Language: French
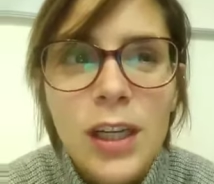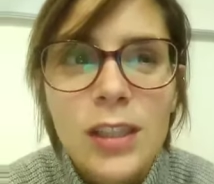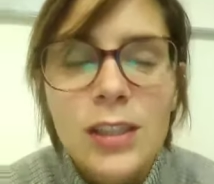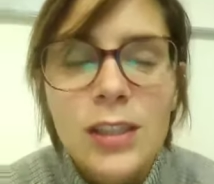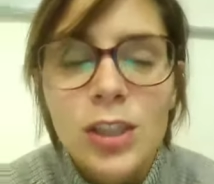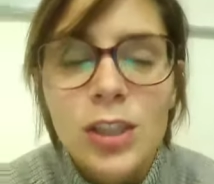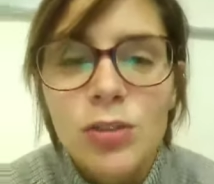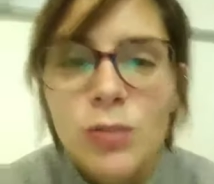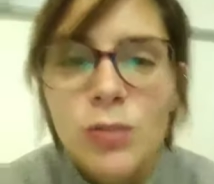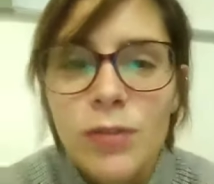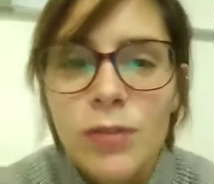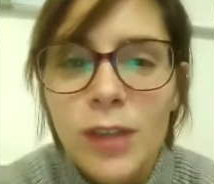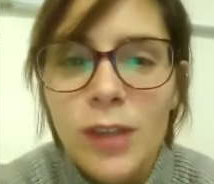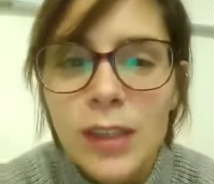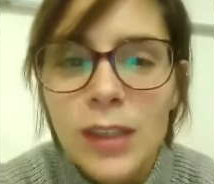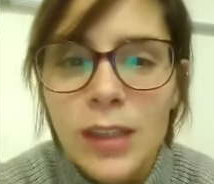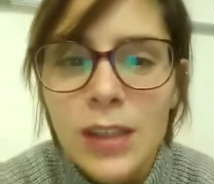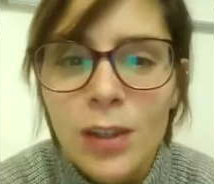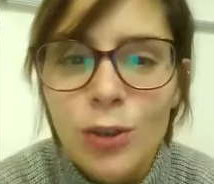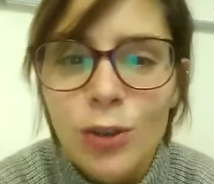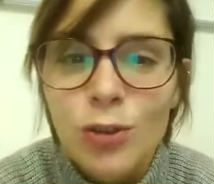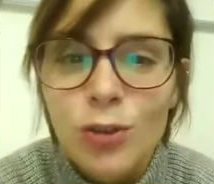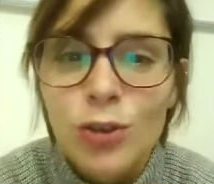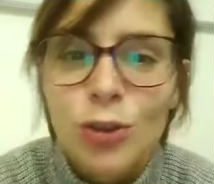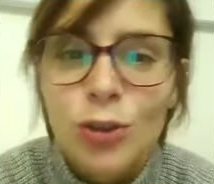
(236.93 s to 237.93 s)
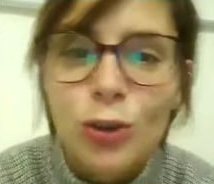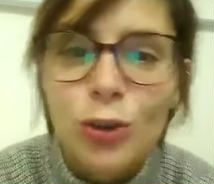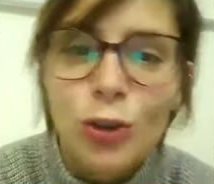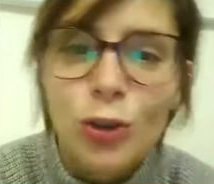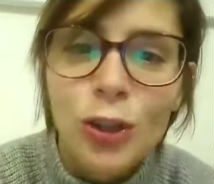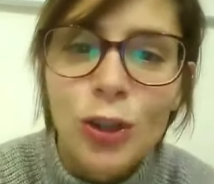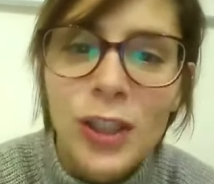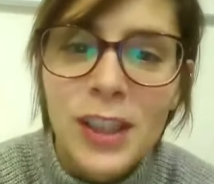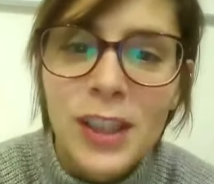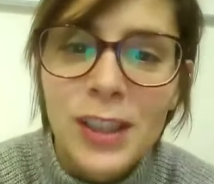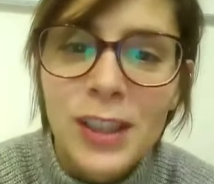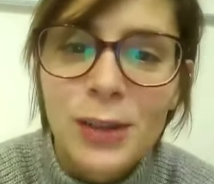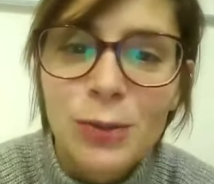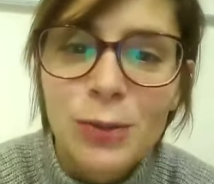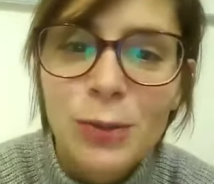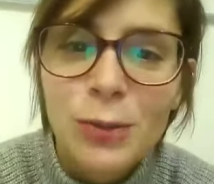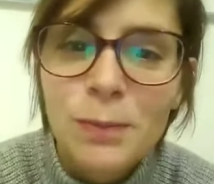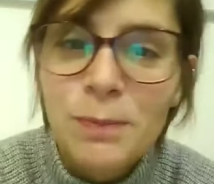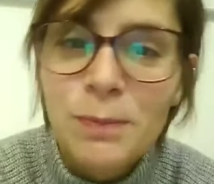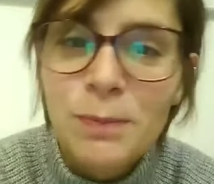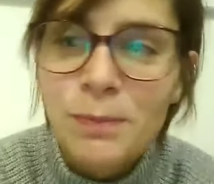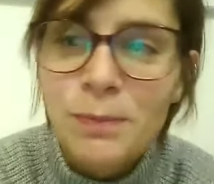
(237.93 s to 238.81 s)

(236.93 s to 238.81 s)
ça je vais faire ça quand je rentrerai et tout.